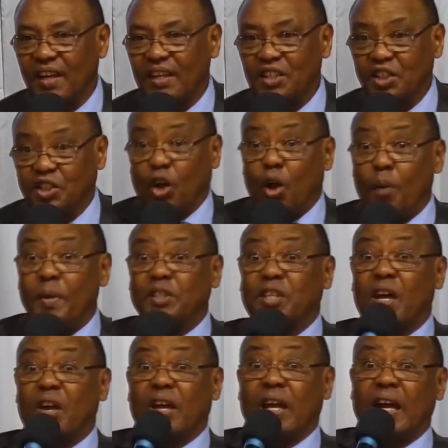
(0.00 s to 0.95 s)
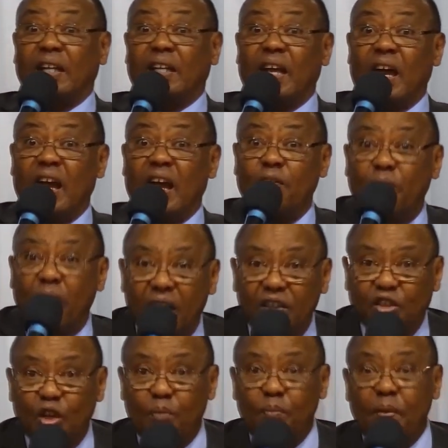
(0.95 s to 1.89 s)
J'ai commencé à regarder en avant.
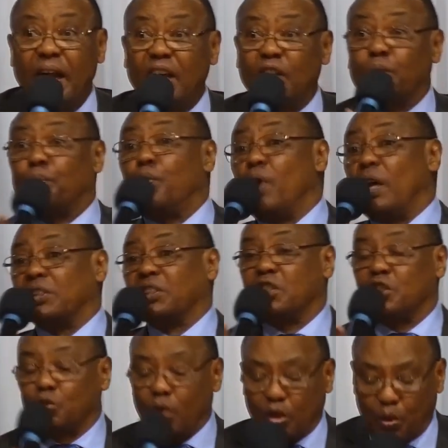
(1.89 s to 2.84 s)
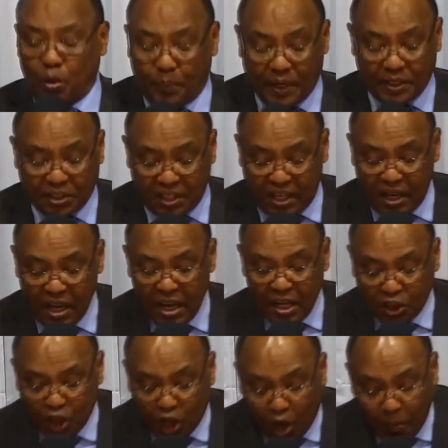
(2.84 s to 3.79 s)
Je ne m'arrête plus à ces histoires du passé.
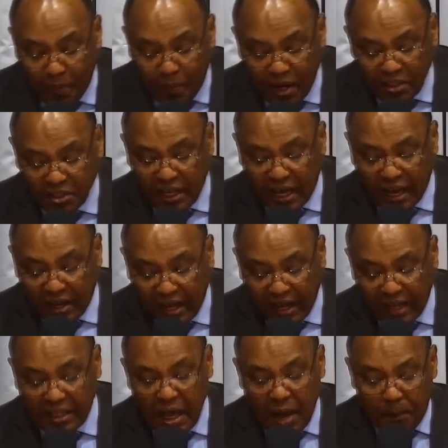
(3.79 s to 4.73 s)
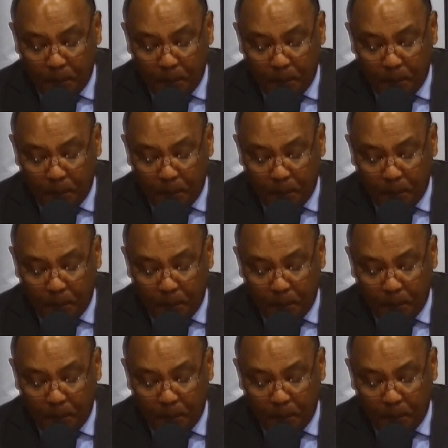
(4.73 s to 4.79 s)
Je commence à regarder.